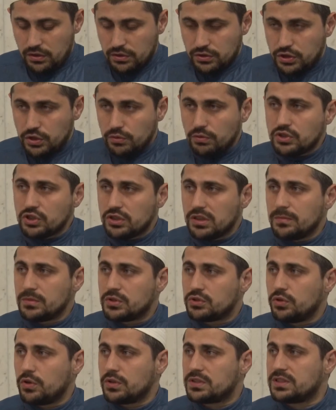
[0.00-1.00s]
чего же нам
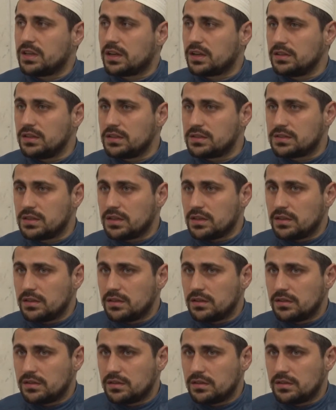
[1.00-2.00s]
стоит сторониться?
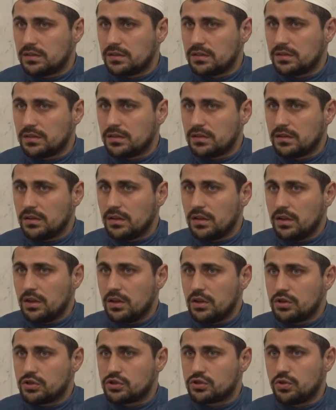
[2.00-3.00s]

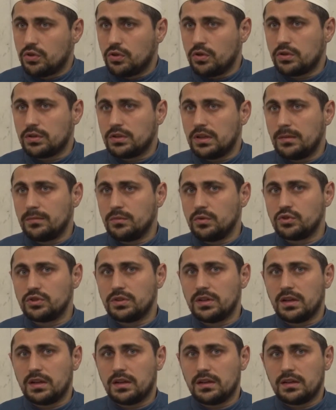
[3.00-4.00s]
Что нам
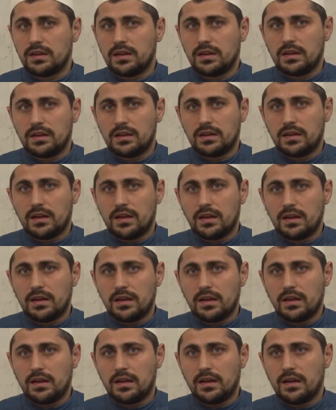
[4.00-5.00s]
нужно
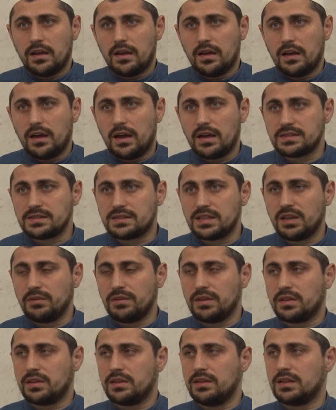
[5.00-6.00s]

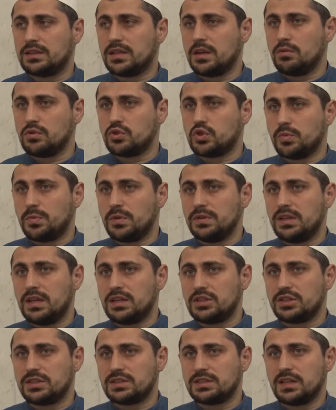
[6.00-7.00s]
оставить для того, чтобы
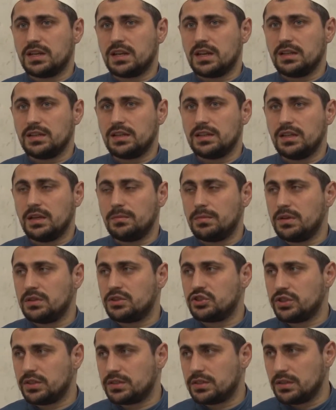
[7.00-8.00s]
наши старания не были
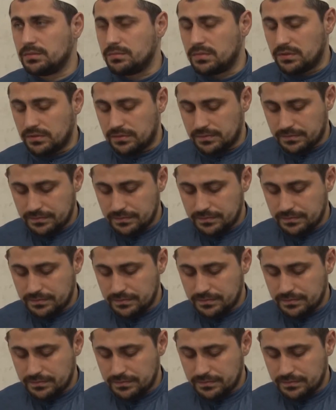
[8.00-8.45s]
тщетными?